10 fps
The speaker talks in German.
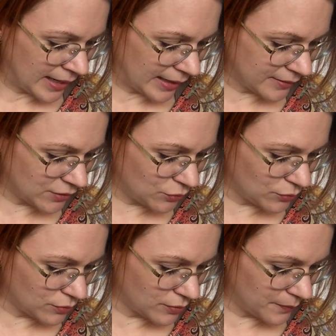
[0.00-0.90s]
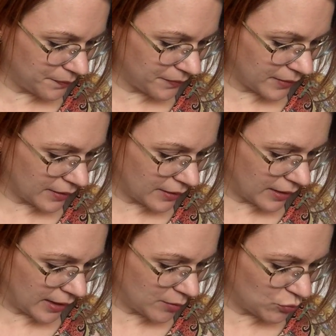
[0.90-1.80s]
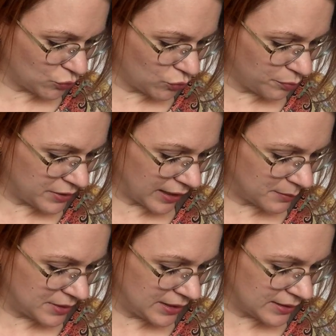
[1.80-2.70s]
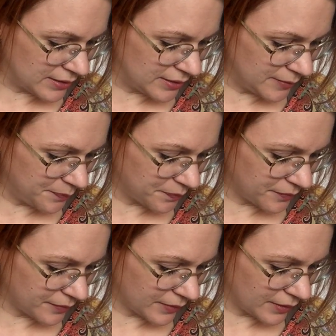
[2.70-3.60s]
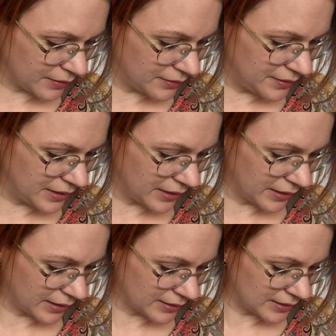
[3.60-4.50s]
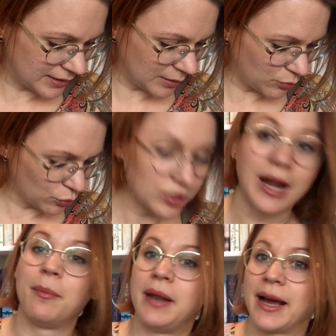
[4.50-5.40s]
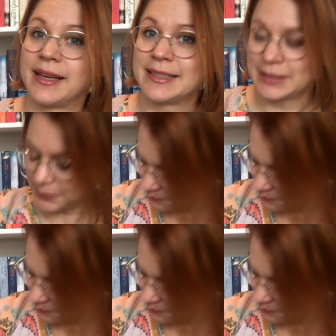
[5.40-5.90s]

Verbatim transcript: Hast du ein Buch mit einem Titel, der zehn Buchstaben lang ist?